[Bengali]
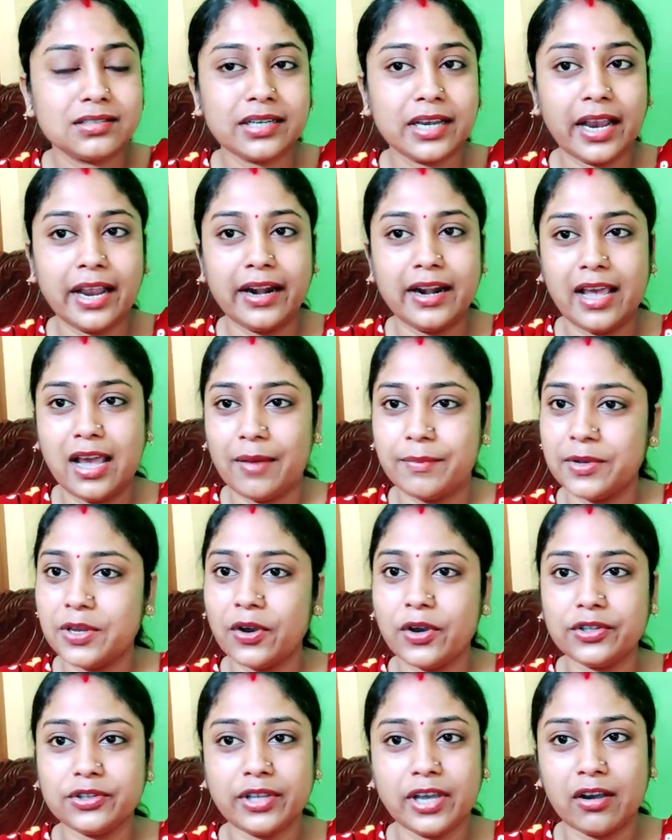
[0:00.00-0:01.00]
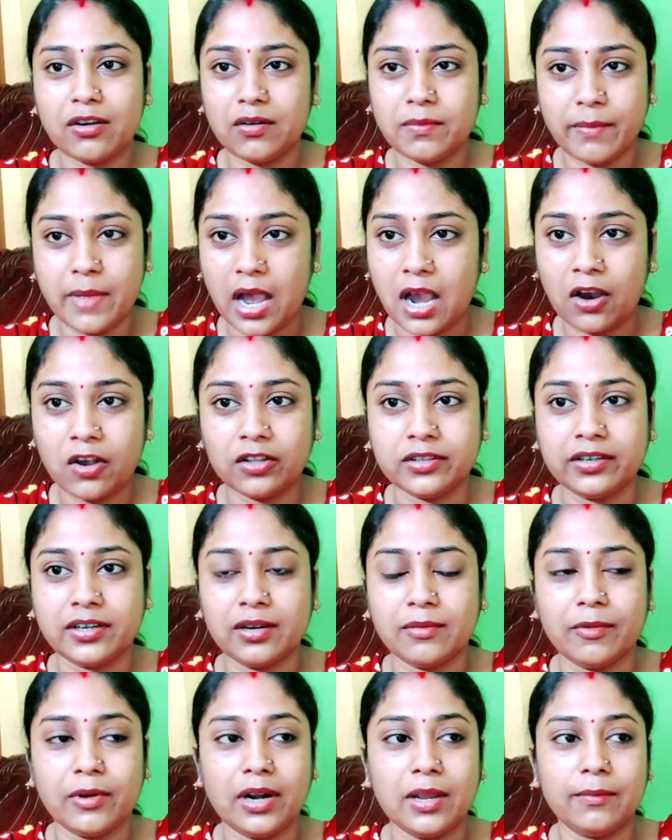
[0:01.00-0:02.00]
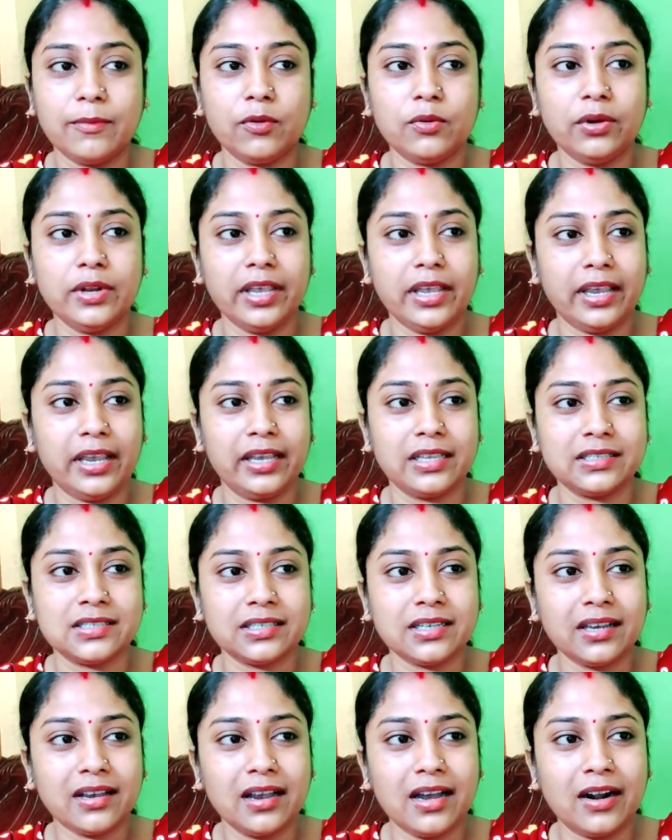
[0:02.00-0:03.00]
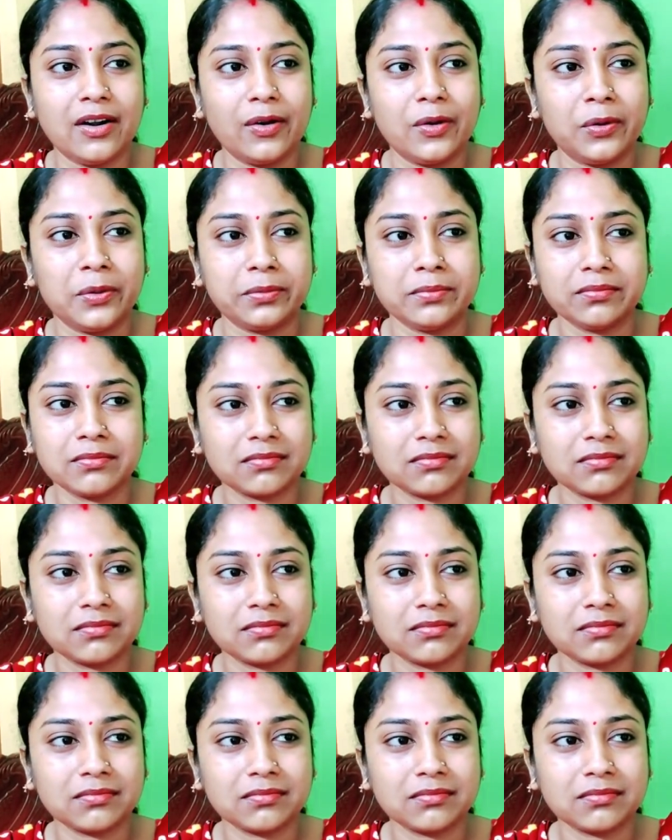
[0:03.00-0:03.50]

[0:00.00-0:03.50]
সেখানে আমি হয়তো এখন মা কথাটা বলা ভুলিয়ে গেছি কারণ